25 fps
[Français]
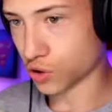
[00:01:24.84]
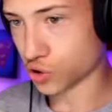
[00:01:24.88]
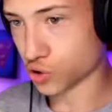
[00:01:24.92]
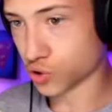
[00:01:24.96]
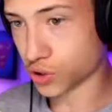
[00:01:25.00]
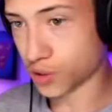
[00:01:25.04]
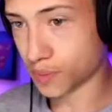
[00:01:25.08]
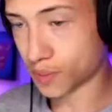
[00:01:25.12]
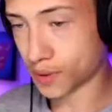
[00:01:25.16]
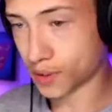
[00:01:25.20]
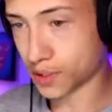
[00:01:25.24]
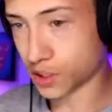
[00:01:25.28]
je
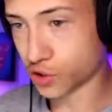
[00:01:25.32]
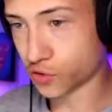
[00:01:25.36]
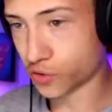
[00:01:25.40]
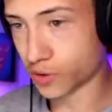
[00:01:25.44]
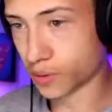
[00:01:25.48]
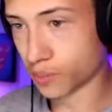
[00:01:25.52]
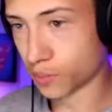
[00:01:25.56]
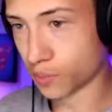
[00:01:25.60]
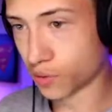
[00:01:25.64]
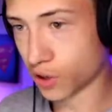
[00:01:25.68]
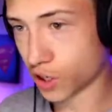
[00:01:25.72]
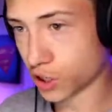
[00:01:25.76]
sais pas si je vais
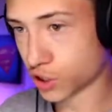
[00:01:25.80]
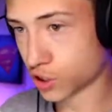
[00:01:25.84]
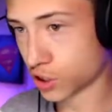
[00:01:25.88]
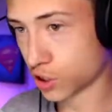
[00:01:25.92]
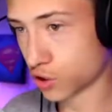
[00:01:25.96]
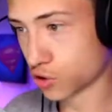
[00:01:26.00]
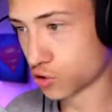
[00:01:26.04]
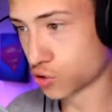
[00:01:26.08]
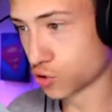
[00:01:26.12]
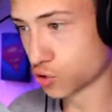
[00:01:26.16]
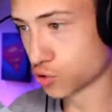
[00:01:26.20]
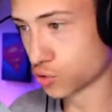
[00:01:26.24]
me l'acheter
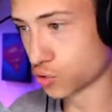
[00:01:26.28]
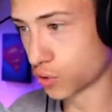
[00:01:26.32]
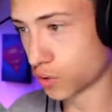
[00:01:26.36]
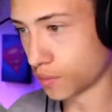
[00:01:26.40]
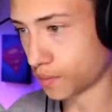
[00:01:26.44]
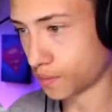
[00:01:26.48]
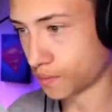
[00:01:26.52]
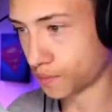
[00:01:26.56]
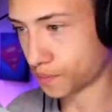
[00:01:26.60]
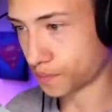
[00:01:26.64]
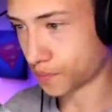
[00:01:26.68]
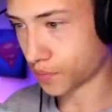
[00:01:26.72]
le jeu, tu vois.
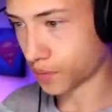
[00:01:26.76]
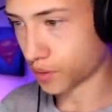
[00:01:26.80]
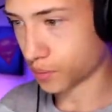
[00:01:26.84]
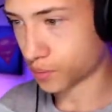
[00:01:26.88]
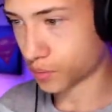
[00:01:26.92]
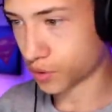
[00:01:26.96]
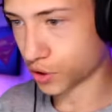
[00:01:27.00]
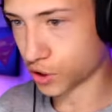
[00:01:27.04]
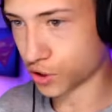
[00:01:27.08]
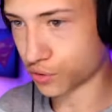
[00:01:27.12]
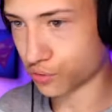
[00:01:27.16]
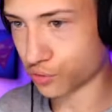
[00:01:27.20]

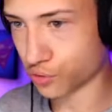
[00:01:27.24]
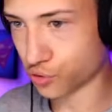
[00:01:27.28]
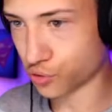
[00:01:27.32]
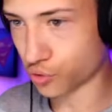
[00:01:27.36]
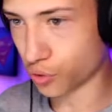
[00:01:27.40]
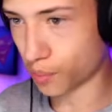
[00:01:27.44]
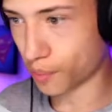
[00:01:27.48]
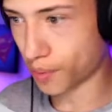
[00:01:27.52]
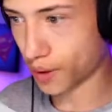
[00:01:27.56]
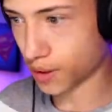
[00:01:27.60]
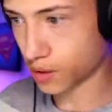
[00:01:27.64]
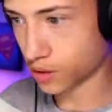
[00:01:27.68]
je
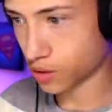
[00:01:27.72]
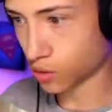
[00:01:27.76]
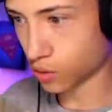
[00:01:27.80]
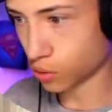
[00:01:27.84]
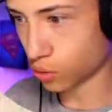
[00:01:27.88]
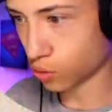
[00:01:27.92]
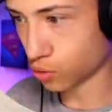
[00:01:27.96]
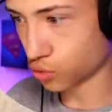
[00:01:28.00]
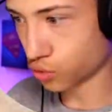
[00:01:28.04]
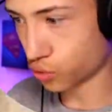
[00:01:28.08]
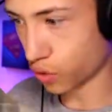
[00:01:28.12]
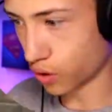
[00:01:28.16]
vois personne
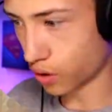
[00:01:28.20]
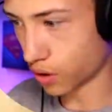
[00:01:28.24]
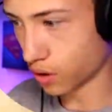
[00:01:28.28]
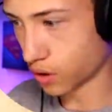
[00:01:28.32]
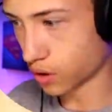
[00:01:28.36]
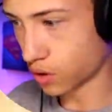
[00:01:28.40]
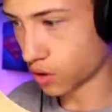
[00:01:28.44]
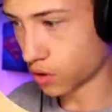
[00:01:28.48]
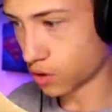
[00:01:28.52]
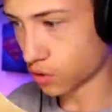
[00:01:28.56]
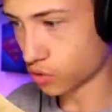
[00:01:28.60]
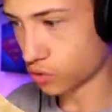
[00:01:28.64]
gros, je vois.
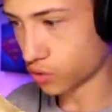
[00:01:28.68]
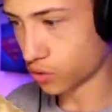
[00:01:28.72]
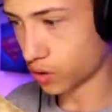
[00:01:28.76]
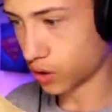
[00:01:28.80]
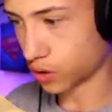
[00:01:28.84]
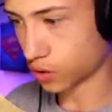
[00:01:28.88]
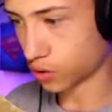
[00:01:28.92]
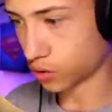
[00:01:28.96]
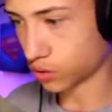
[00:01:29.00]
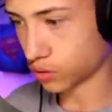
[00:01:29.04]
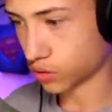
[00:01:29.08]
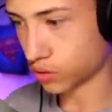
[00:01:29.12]

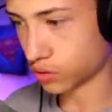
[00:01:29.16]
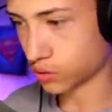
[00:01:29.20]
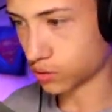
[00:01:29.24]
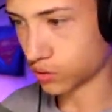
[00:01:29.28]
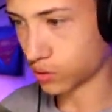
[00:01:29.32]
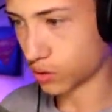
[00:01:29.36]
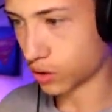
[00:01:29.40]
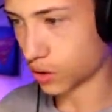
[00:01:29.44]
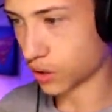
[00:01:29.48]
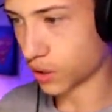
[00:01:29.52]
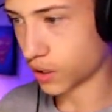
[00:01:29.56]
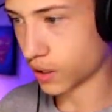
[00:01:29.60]
Attends,
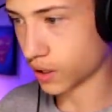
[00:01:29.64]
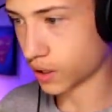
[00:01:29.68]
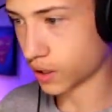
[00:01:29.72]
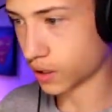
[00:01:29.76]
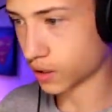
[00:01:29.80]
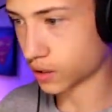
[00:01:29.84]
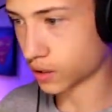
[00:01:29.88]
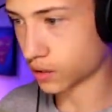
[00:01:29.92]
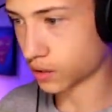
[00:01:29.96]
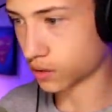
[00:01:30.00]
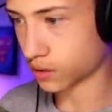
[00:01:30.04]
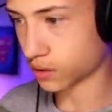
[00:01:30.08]
ah là il y a
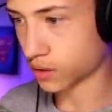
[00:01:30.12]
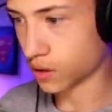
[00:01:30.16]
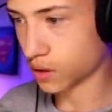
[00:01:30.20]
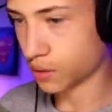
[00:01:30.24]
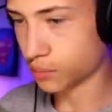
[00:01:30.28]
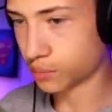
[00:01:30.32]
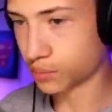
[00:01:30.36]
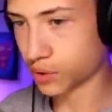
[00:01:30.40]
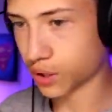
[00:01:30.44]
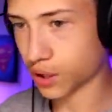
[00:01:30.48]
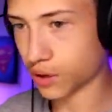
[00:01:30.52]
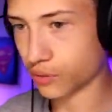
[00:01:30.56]
quelqu'un.
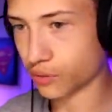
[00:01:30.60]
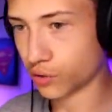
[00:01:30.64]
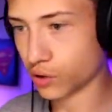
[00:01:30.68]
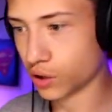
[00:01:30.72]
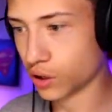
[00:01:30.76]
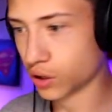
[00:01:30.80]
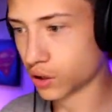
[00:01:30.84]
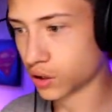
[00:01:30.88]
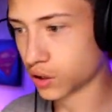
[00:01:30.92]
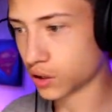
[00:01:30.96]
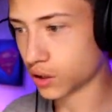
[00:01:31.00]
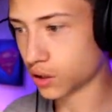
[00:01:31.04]
Putain, il a
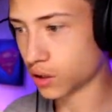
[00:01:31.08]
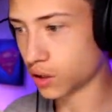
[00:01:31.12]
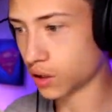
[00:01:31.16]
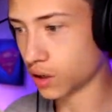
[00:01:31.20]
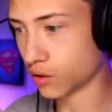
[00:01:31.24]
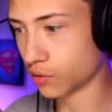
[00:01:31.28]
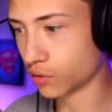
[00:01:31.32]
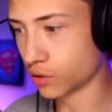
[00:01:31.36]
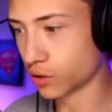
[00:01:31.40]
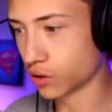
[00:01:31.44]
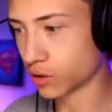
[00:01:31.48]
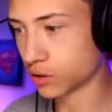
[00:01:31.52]
volé le kill. Il
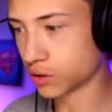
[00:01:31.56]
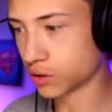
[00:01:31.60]
volé le